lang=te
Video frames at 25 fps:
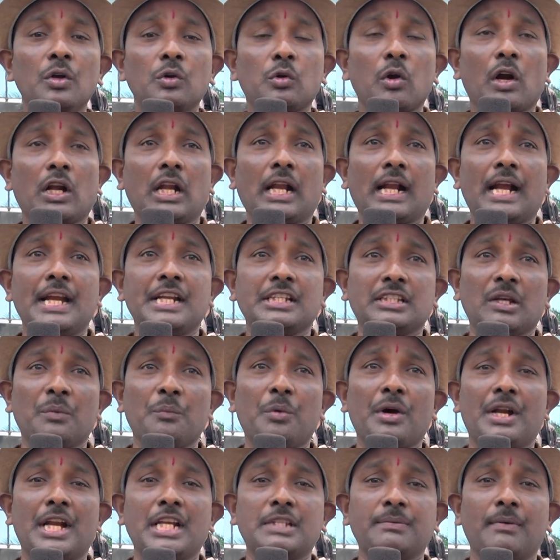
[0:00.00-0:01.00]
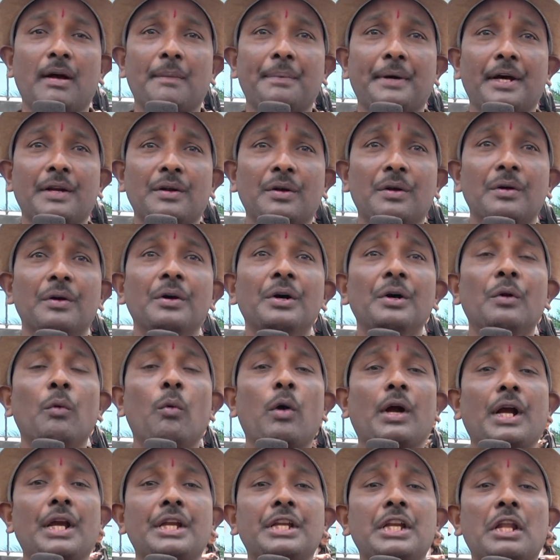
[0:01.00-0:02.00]
టోటల్గా ఈ సంపూర్ణ బాబు గారు
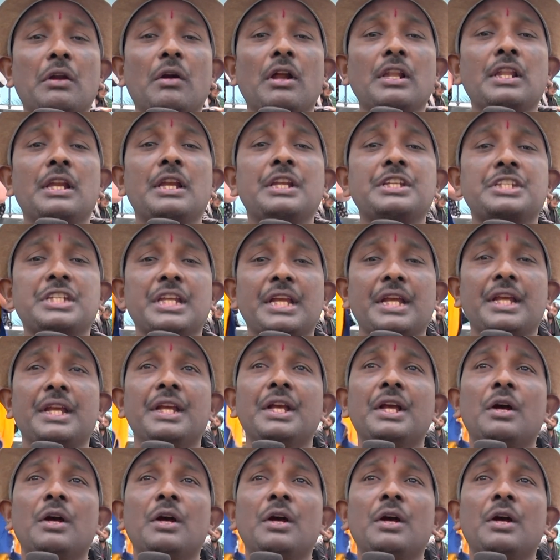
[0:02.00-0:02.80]
ఒక ఇన్ని రోజుల నుంచి